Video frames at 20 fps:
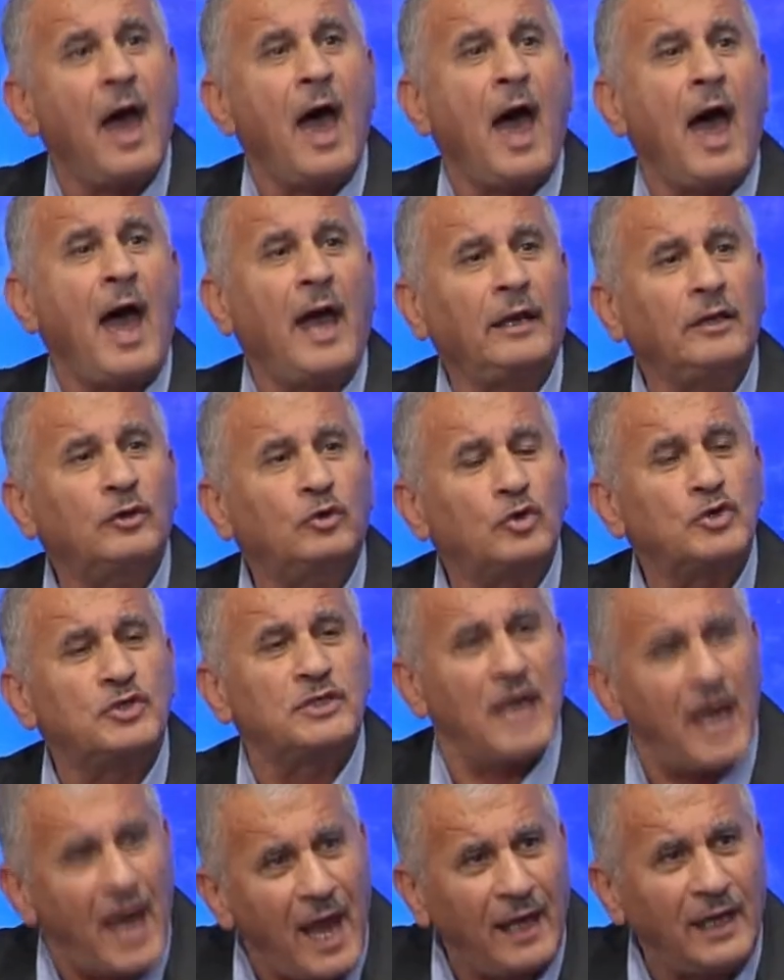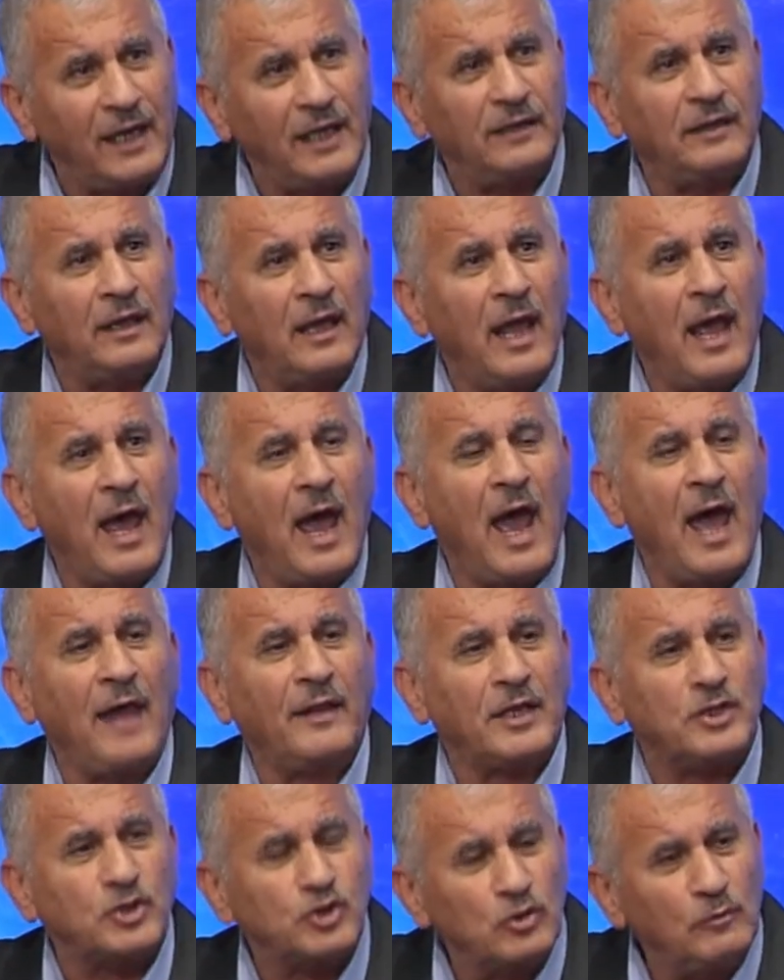أن تساند
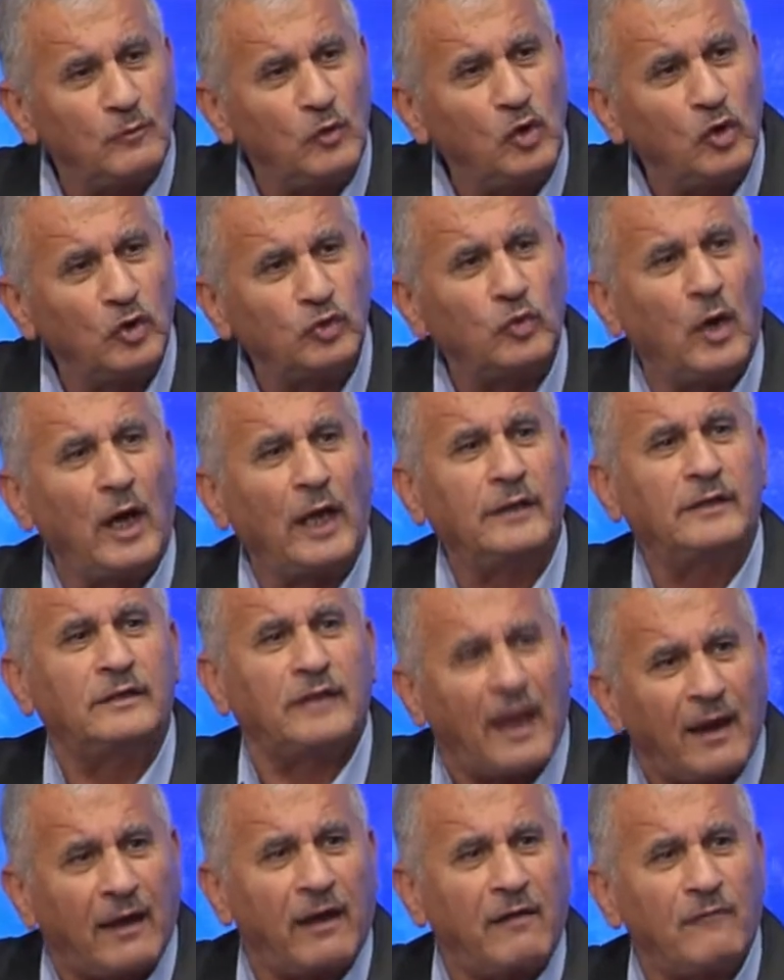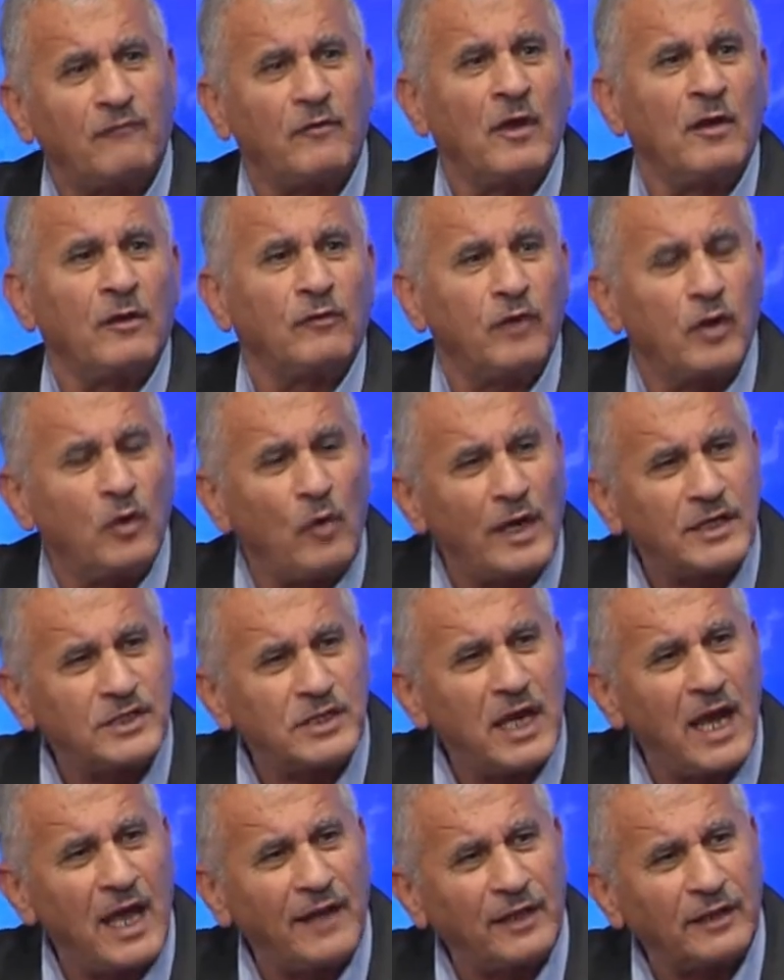هذا الصمود وأن تقف في
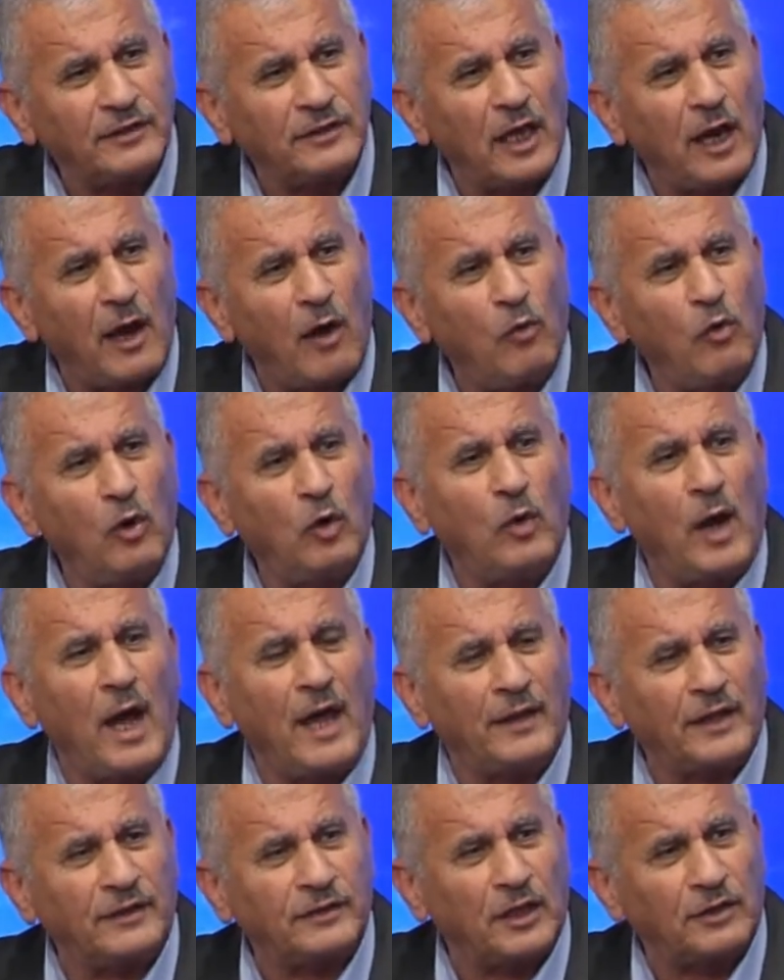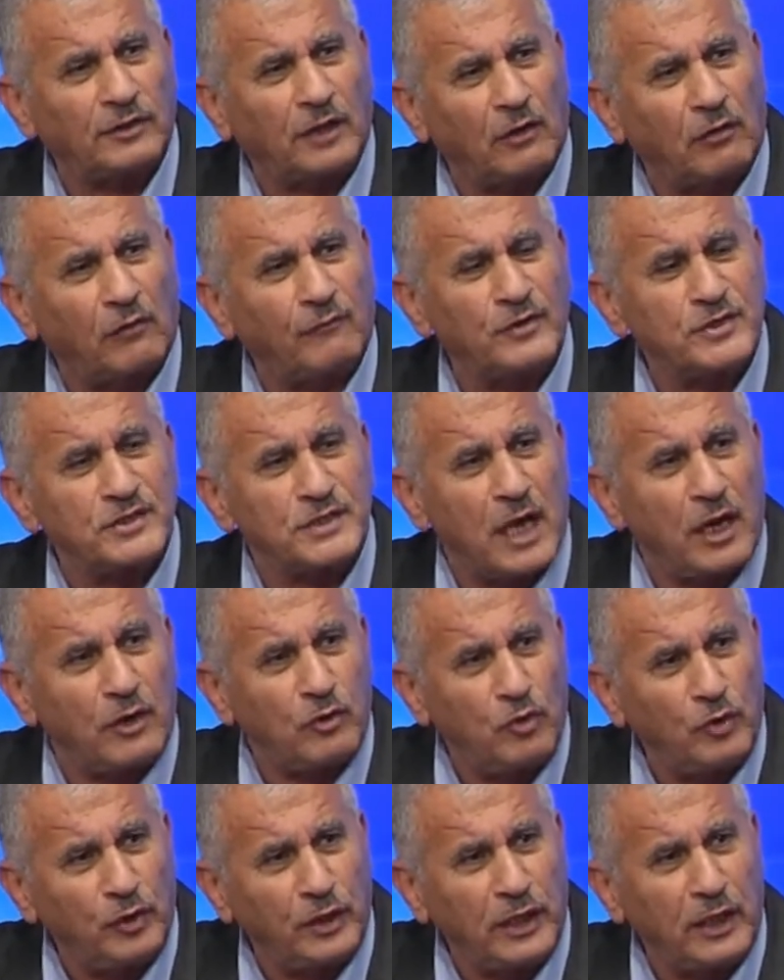وجه هذا التغول وهذا التطرف
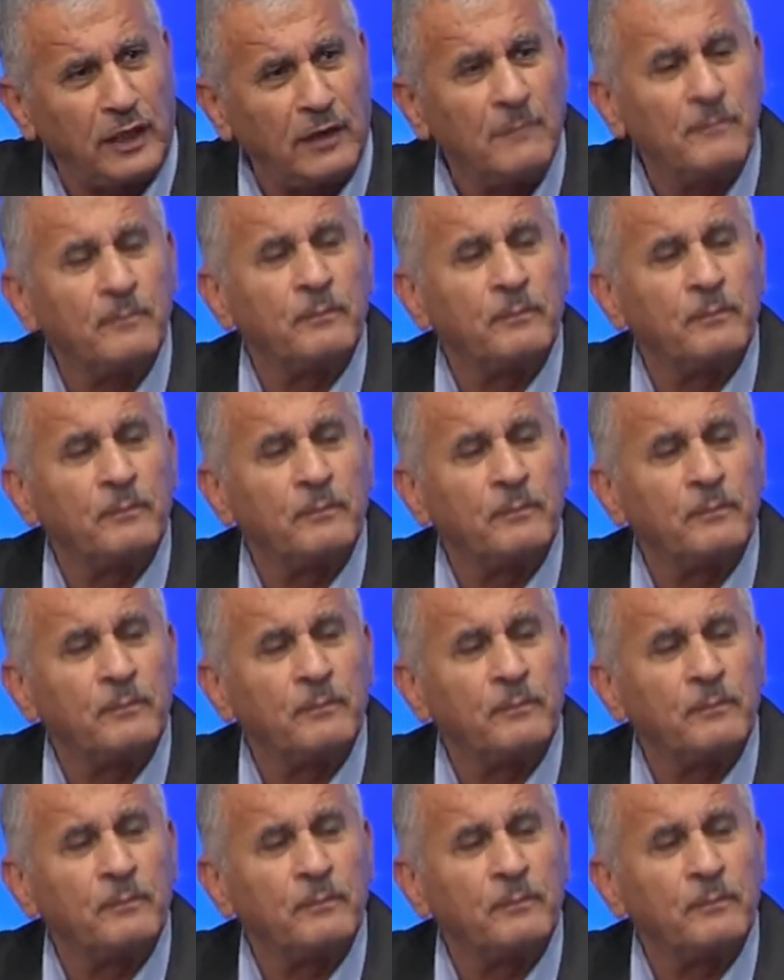الصهيوني